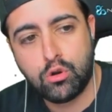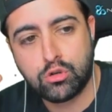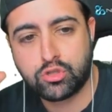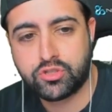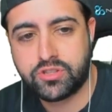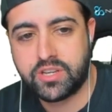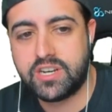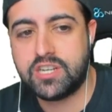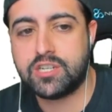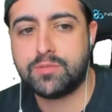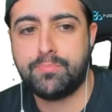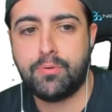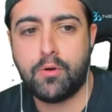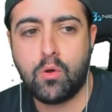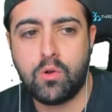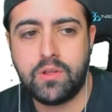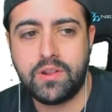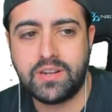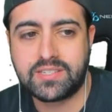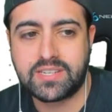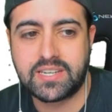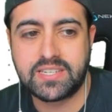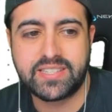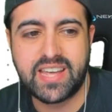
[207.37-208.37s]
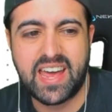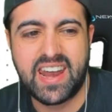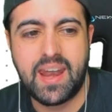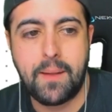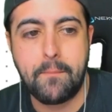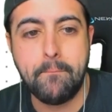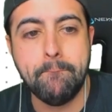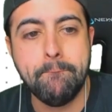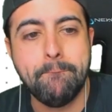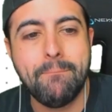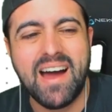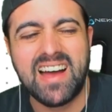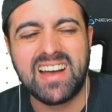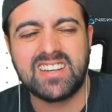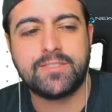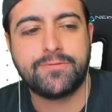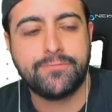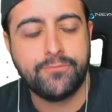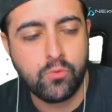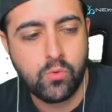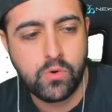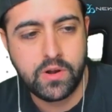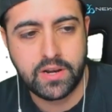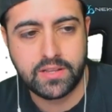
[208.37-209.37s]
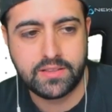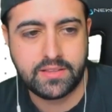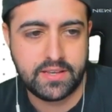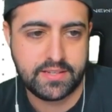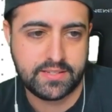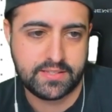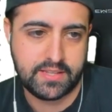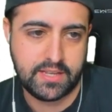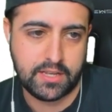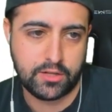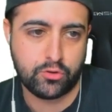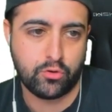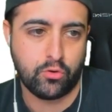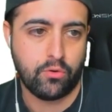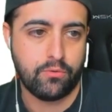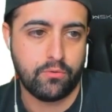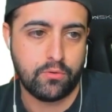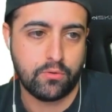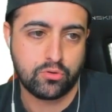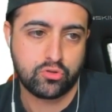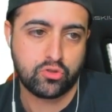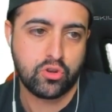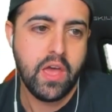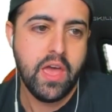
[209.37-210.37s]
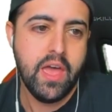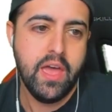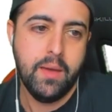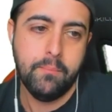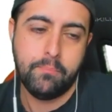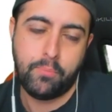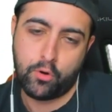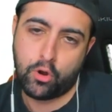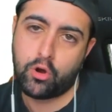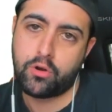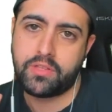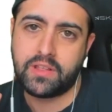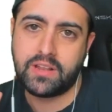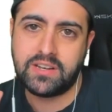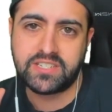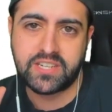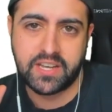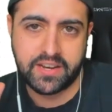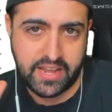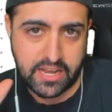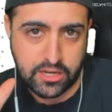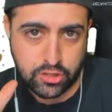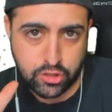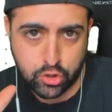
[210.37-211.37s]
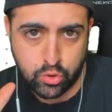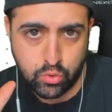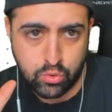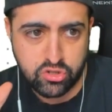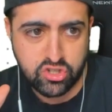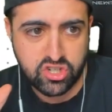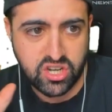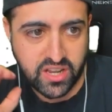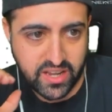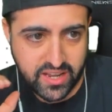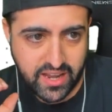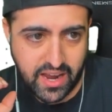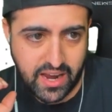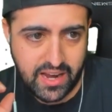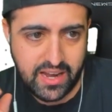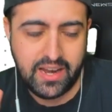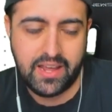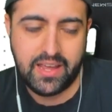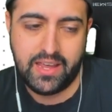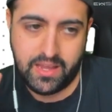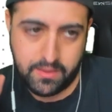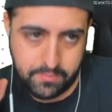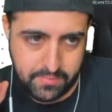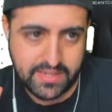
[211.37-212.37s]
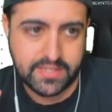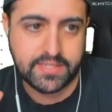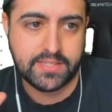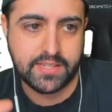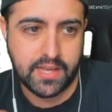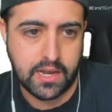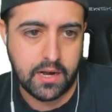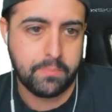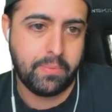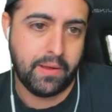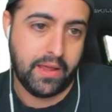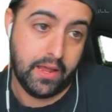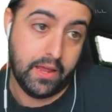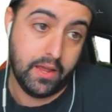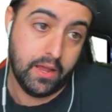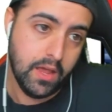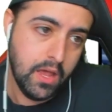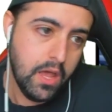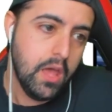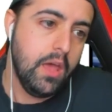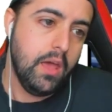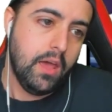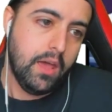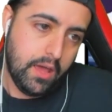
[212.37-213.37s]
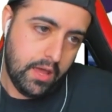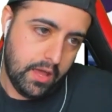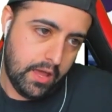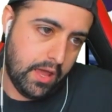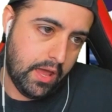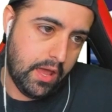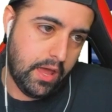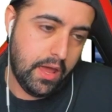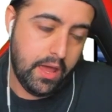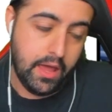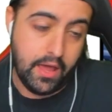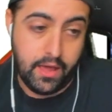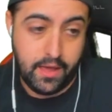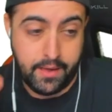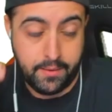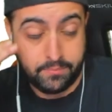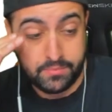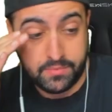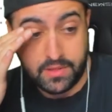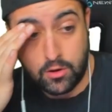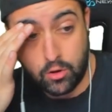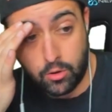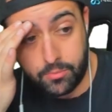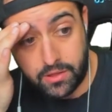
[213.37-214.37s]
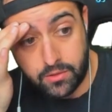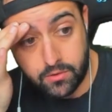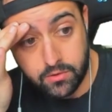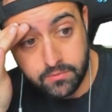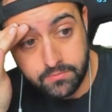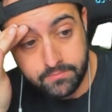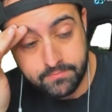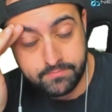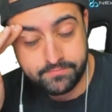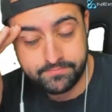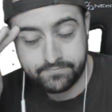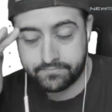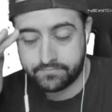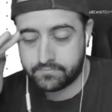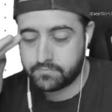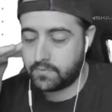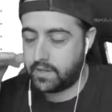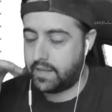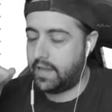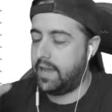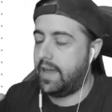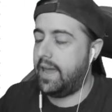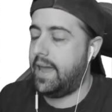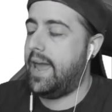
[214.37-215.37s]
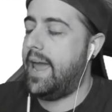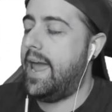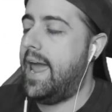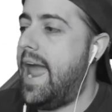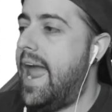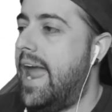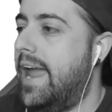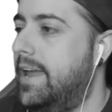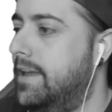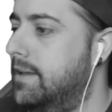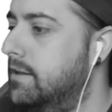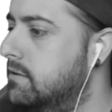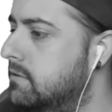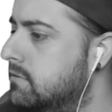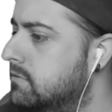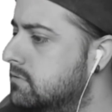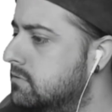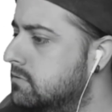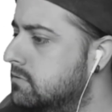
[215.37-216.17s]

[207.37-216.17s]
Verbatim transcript: los tres brawlers que están más fuertes de todos. Por orden sería Surge, Gale y Mr. P. Eh, tengo miedo. ¡Ey!